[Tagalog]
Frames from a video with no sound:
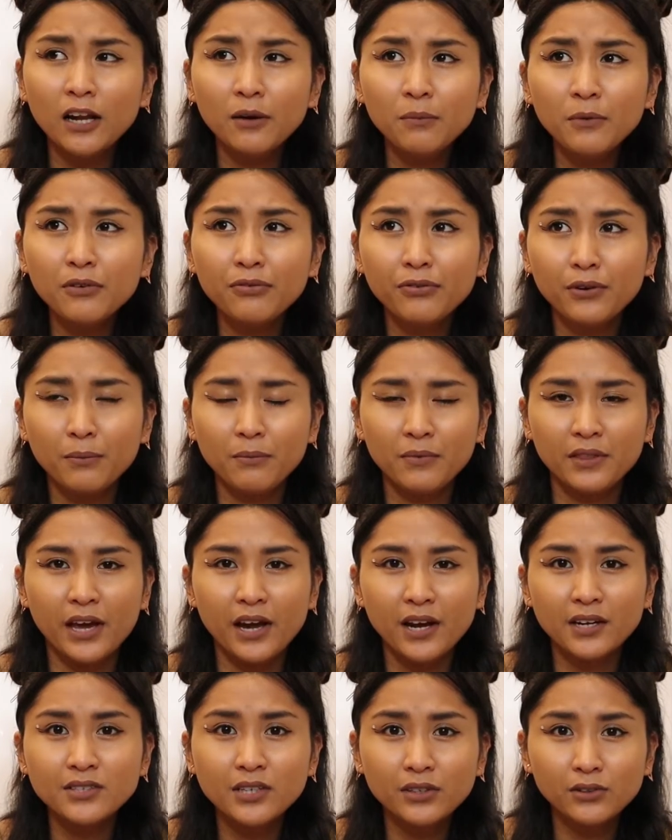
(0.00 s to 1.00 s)
Alam mo, from
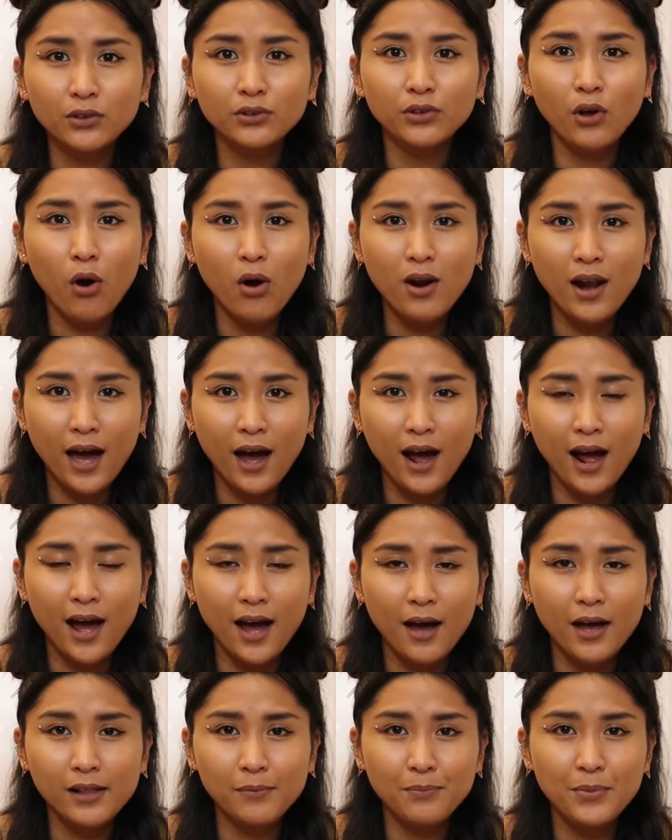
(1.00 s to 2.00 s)
there, sa totoo lang
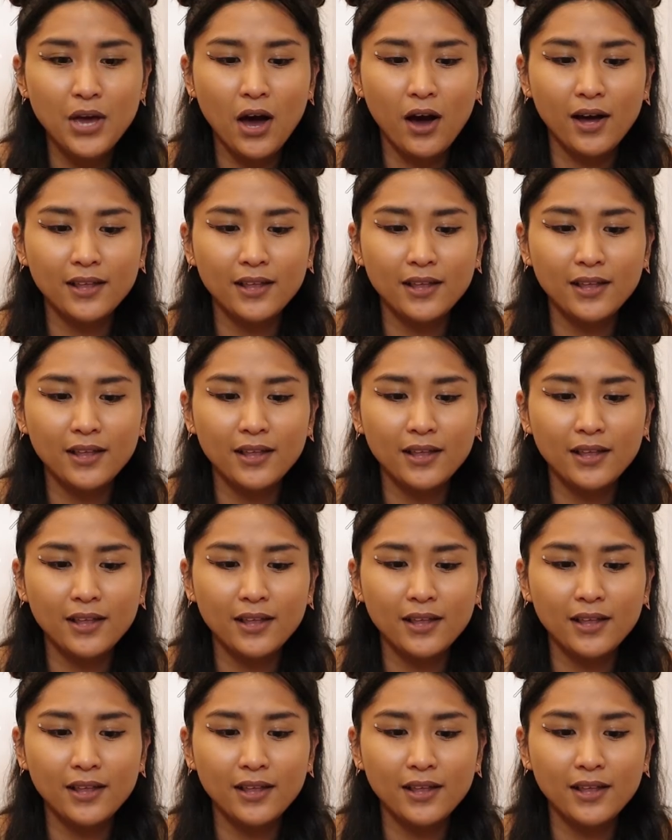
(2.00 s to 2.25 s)
ha, ah, I'll be